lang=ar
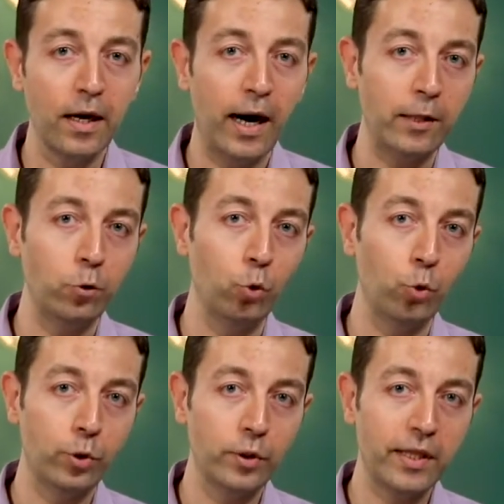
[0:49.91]
عنده
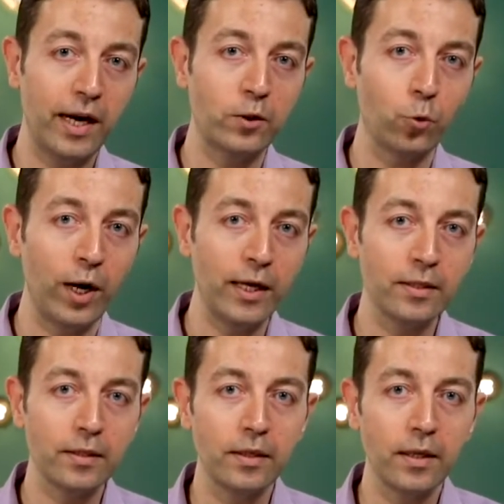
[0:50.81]
ثلاث
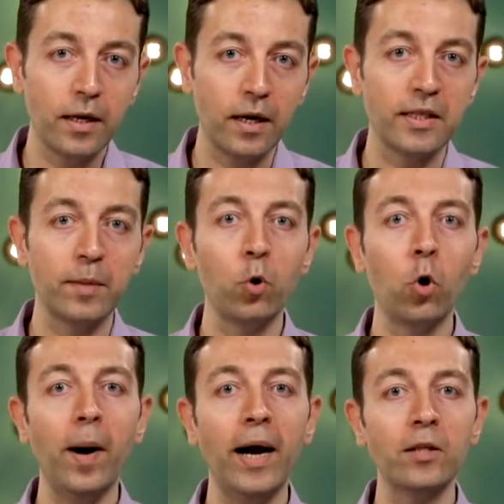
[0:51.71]
ولاد رتب
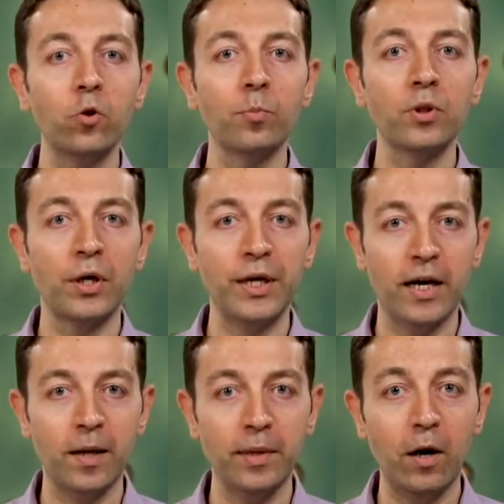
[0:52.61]
لهم حياتهم بطريقه
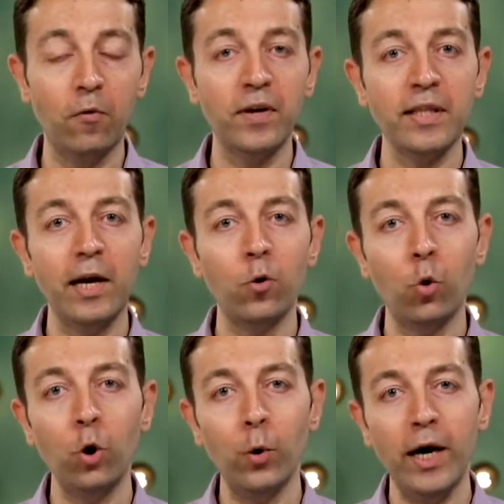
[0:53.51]
جميله وفتح
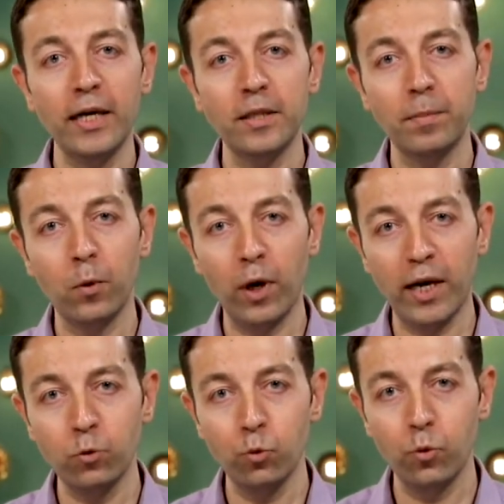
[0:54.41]
لكل واحد من
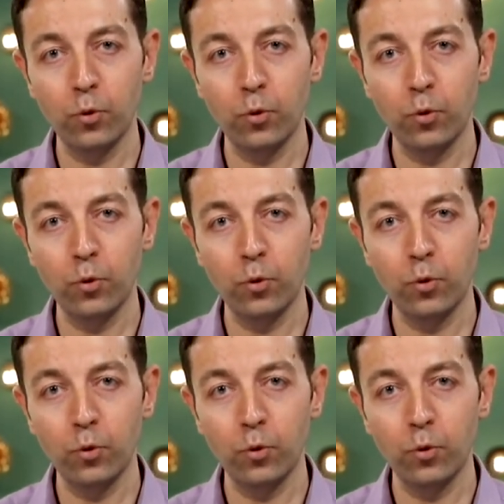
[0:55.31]
ولاده